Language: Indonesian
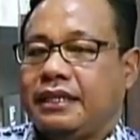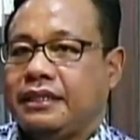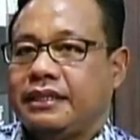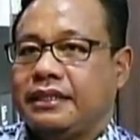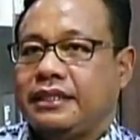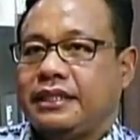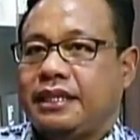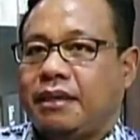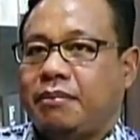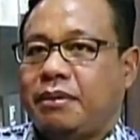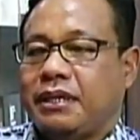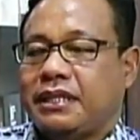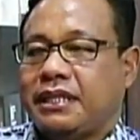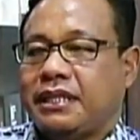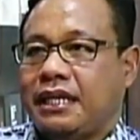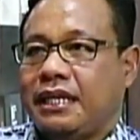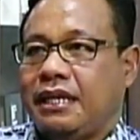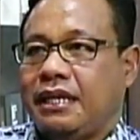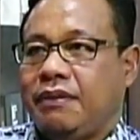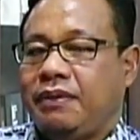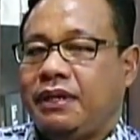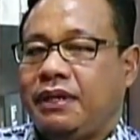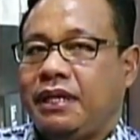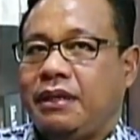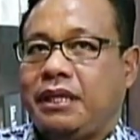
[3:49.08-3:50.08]
kan
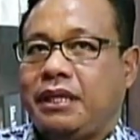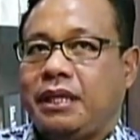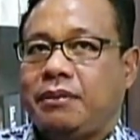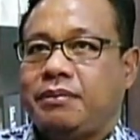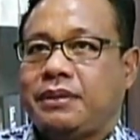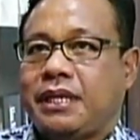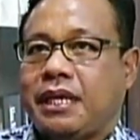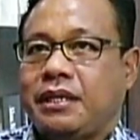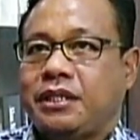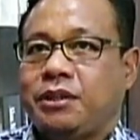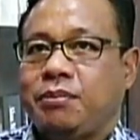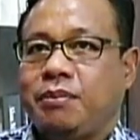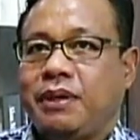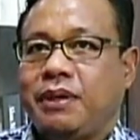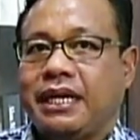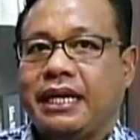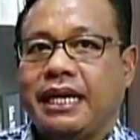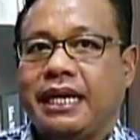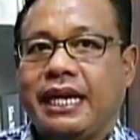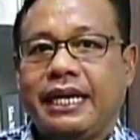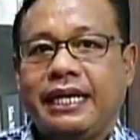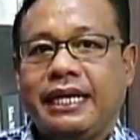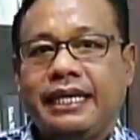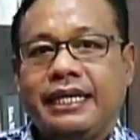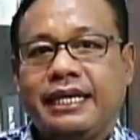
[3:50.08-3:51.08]
jabatan definitif saya
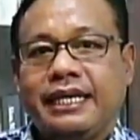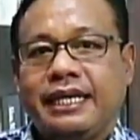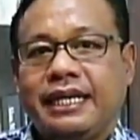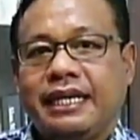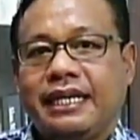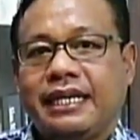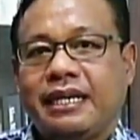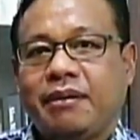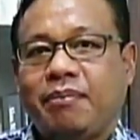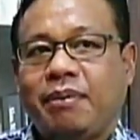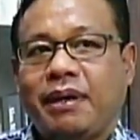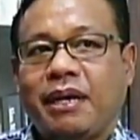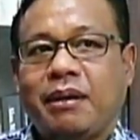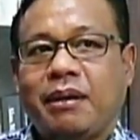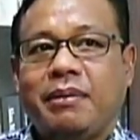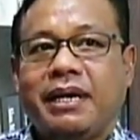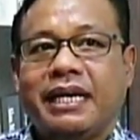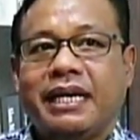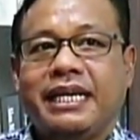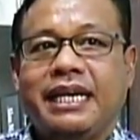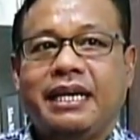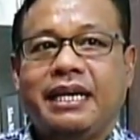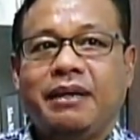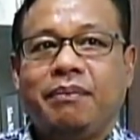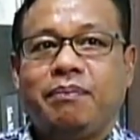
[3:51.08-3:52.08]
sebagai uh, kepala
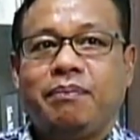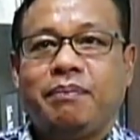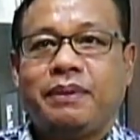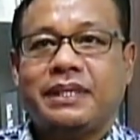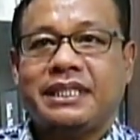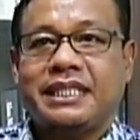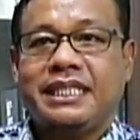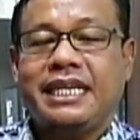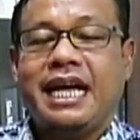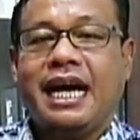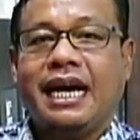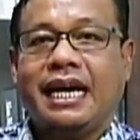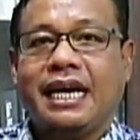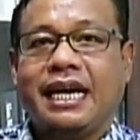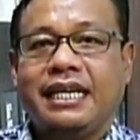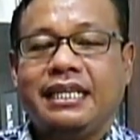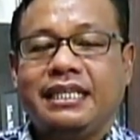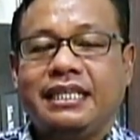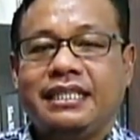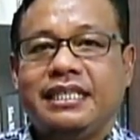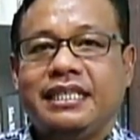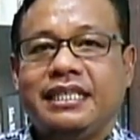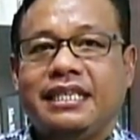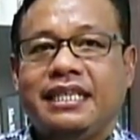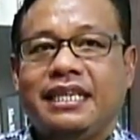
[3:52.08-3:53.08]
bagian
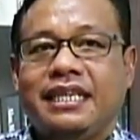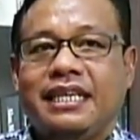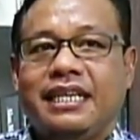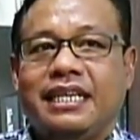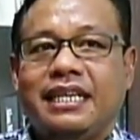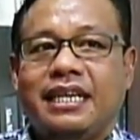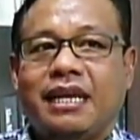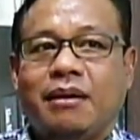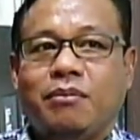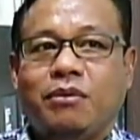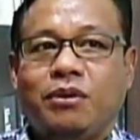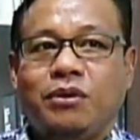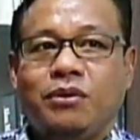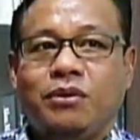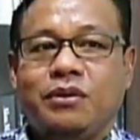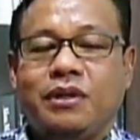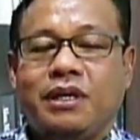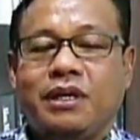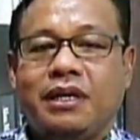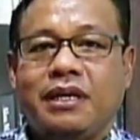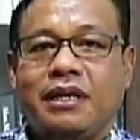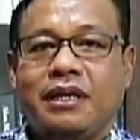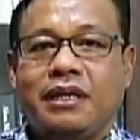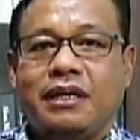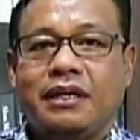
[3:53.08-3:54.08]
persidangan.
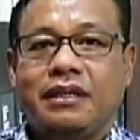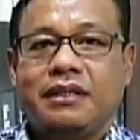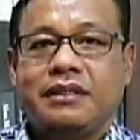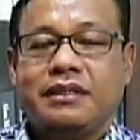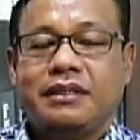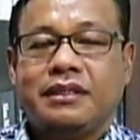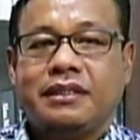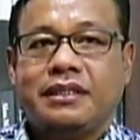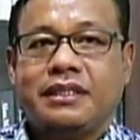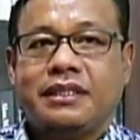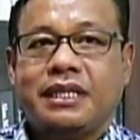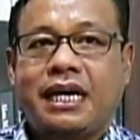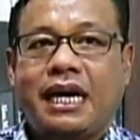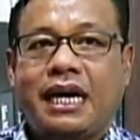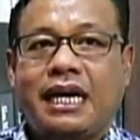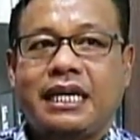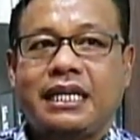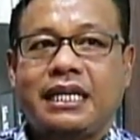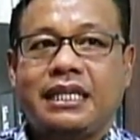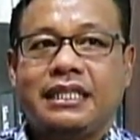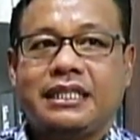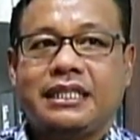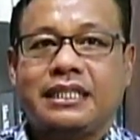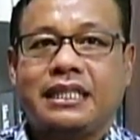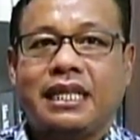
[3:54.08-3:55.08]
Namun uh,
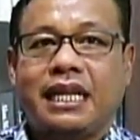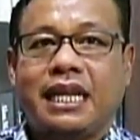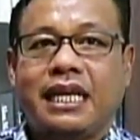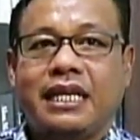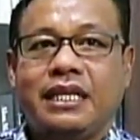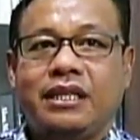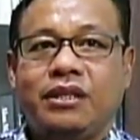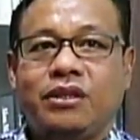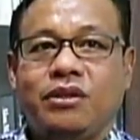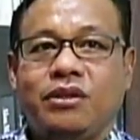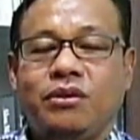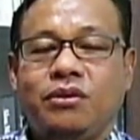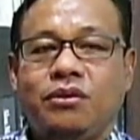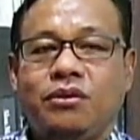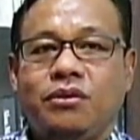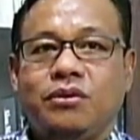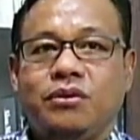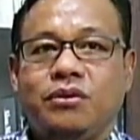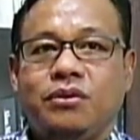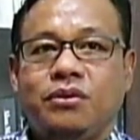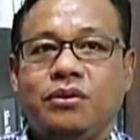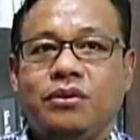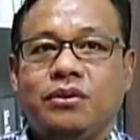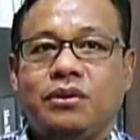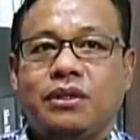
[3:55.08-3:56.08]
sehari setelah itu
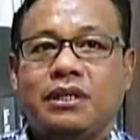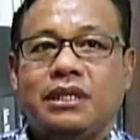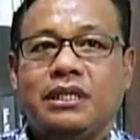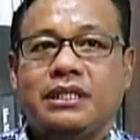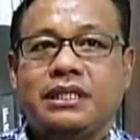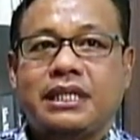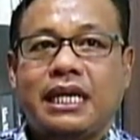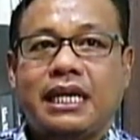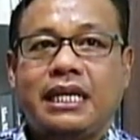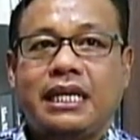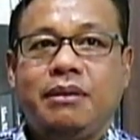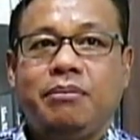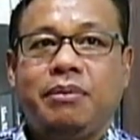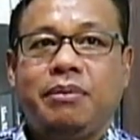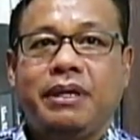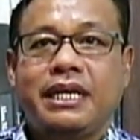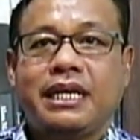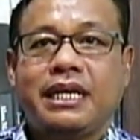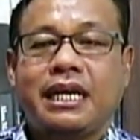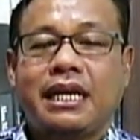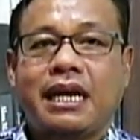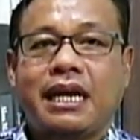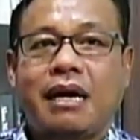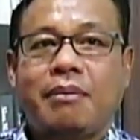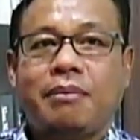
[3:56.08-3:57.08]
uh, saya
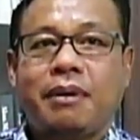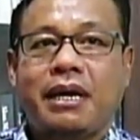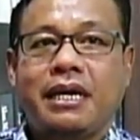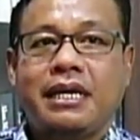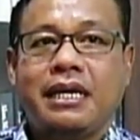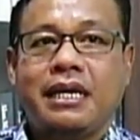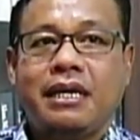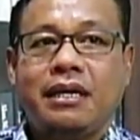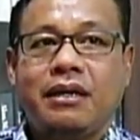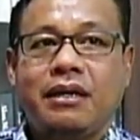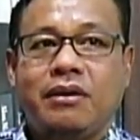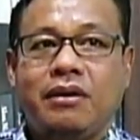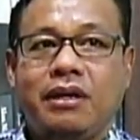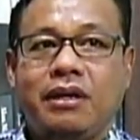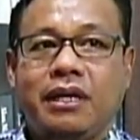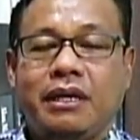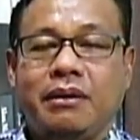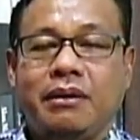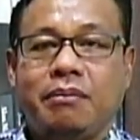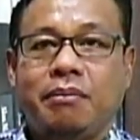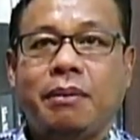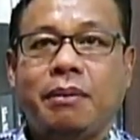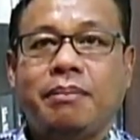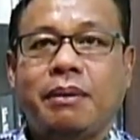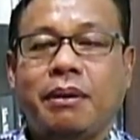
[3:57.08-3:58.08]
diberikan amanah
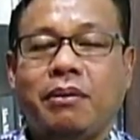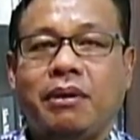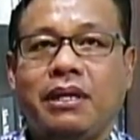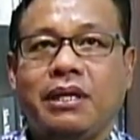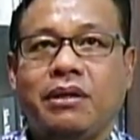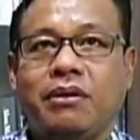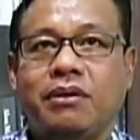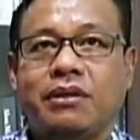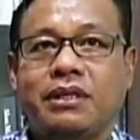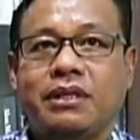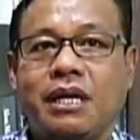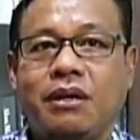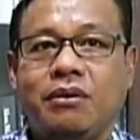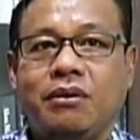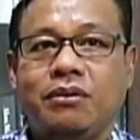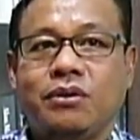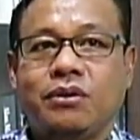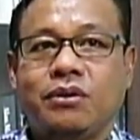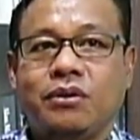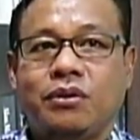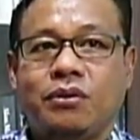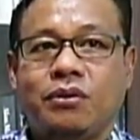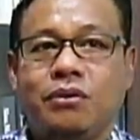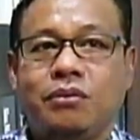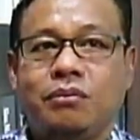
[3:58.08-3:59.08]
oleh Bapak Wali Kota
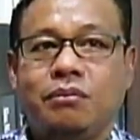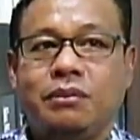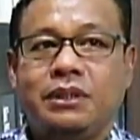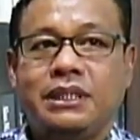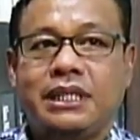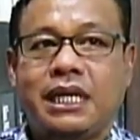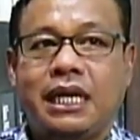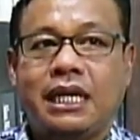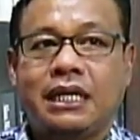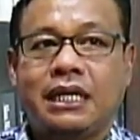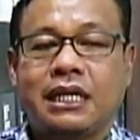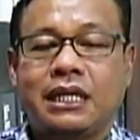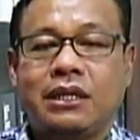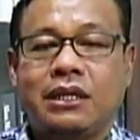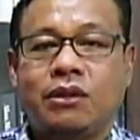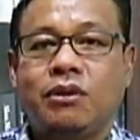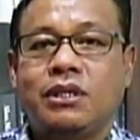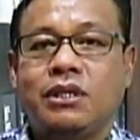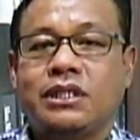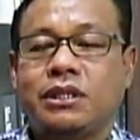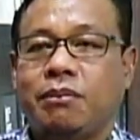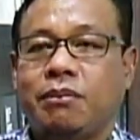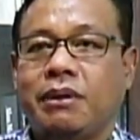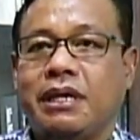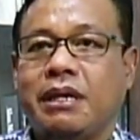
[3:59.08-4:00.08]
untuk menjalankan
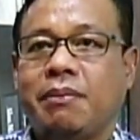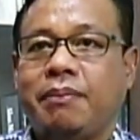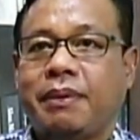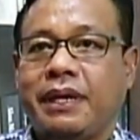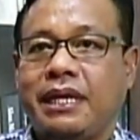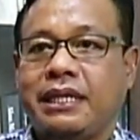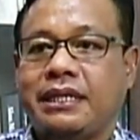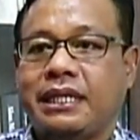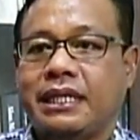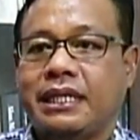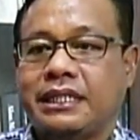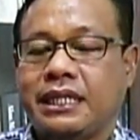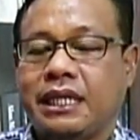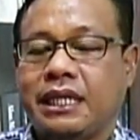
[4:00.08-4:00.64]
tugas sebagai PLT